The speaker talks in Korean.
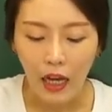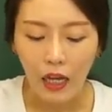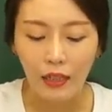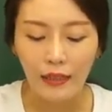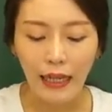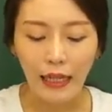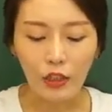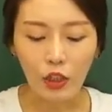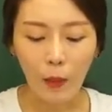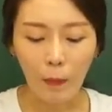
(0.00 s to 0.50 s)

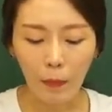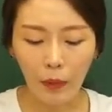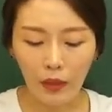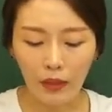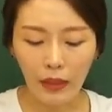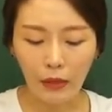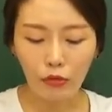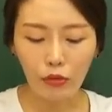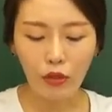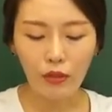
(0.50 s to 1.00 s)
자, 첫
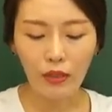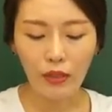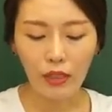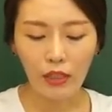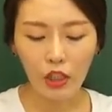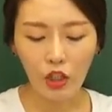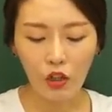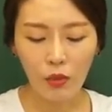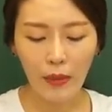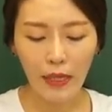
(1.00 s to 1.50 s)
번째 우선 리을
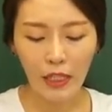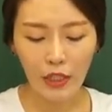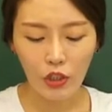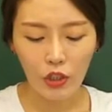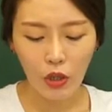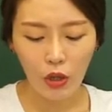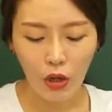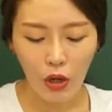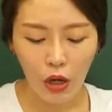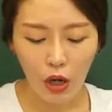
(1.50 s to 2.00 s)
처음에
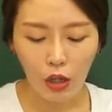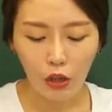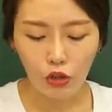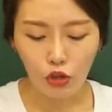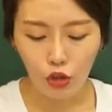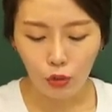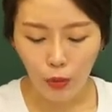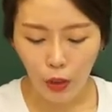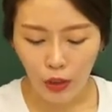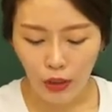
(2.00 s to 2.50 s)
있죠.
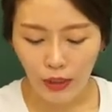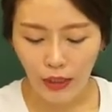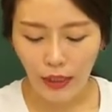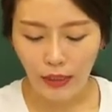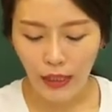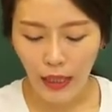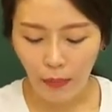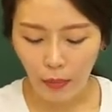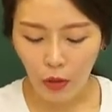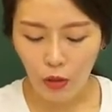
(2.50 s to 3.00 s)
두 번째,
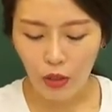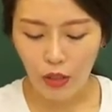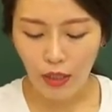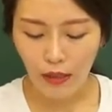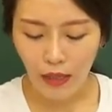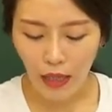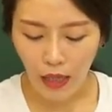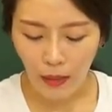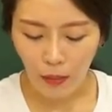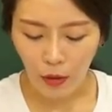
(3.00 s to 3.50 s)
세 번째,
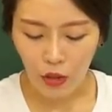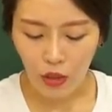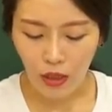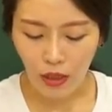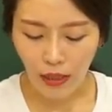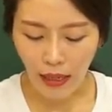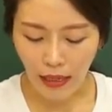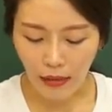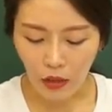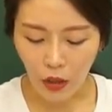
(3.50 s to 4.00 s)
네
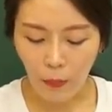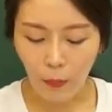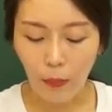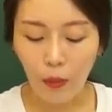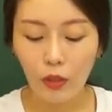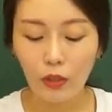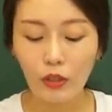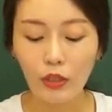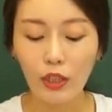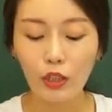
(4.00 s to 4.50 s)
번째, 다섯
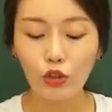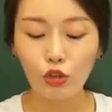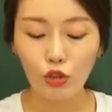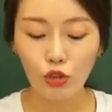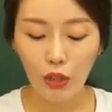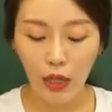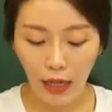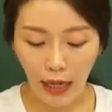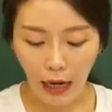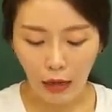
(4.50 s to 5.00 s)
번째
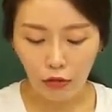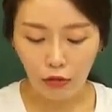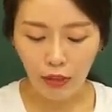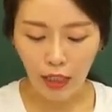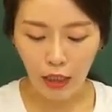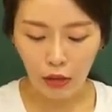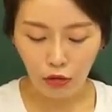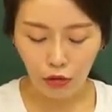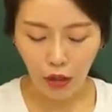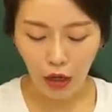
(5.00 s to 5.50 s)
줄에 가운데
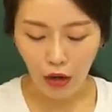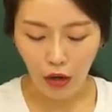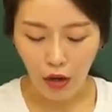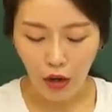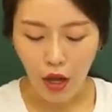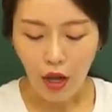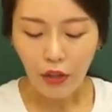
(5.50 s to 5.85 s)
있고요.